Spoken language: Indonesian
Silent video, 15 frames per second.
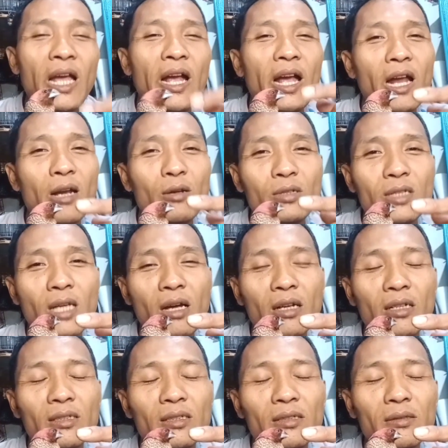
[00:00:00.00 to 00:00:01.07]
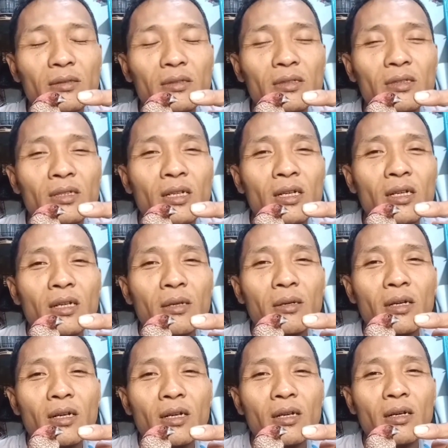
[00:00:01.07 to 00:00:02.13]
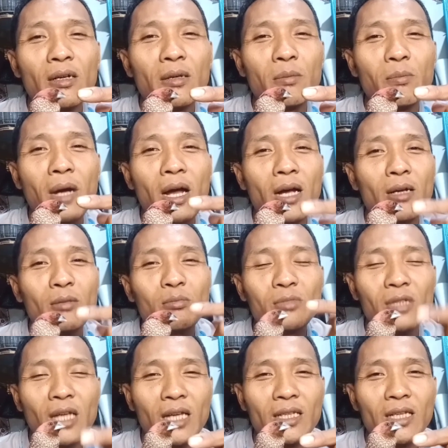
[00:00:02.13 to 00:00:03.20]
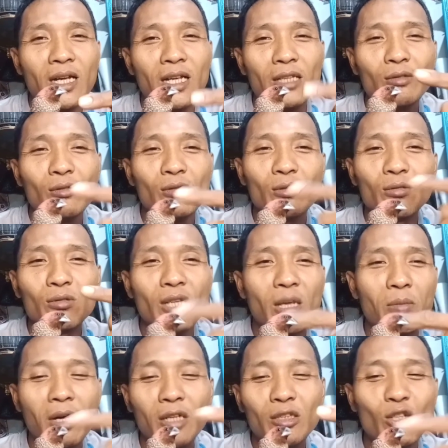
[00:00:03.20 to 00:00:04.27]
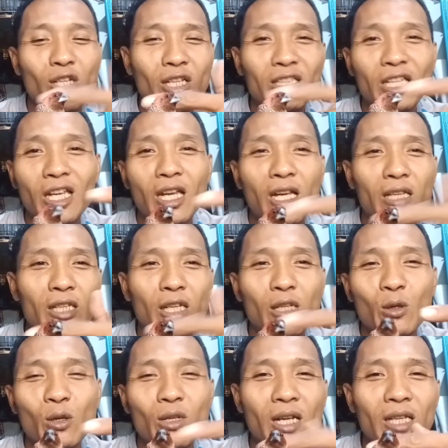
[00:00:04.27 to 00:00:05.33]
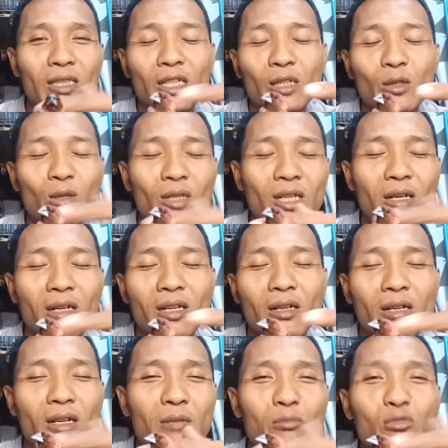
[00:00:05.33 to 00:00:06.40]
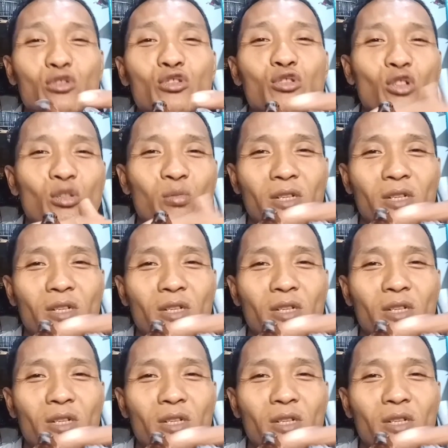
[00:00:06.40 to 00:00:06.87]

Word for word: kalau yang e, pakemnya yang itu tuh emang di, di, tidurnya tidurnya e, mujur